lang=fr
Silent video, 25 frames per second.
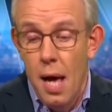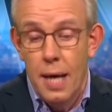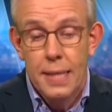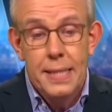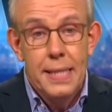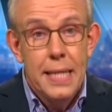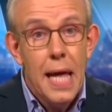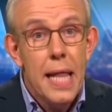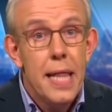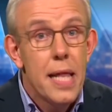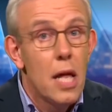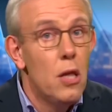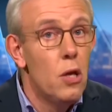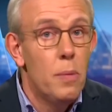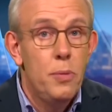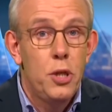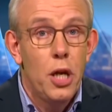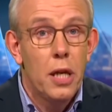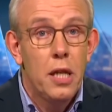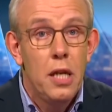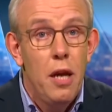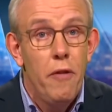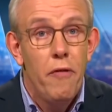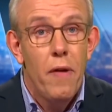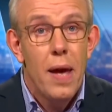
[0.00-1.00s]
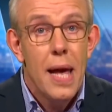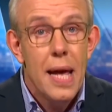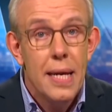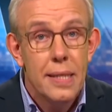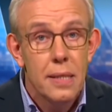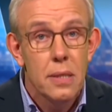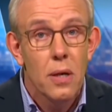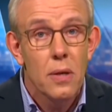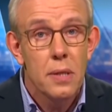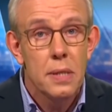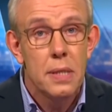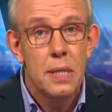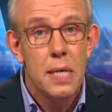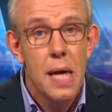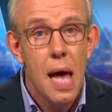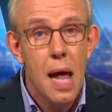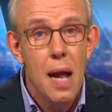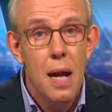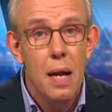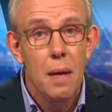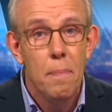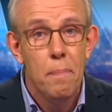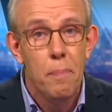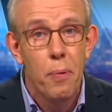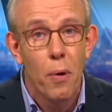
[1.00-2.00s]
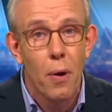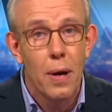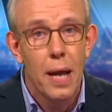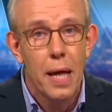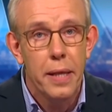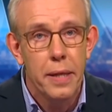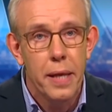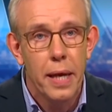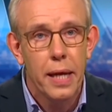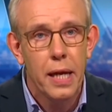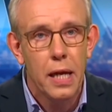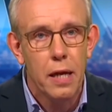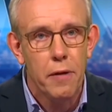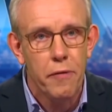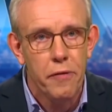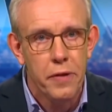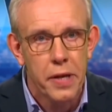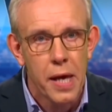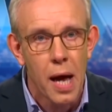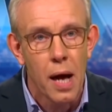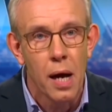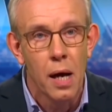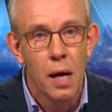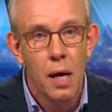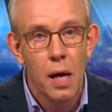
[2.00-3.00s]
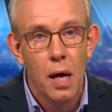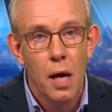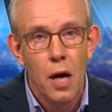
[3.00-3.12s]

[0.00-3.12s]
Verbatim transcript: c'est un objectif essentiel pour l'année qui vient.